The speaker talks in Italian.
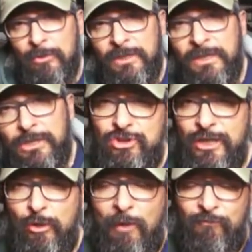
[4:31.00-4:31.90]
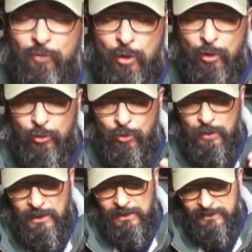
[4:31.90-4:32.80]
di riciclo a fuoco
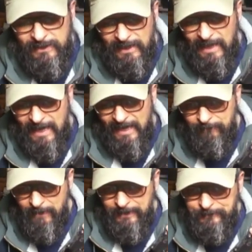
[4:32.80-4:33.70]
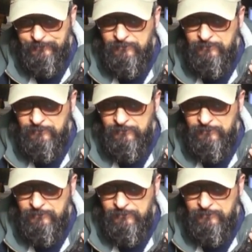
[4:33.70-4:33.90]
dell'arma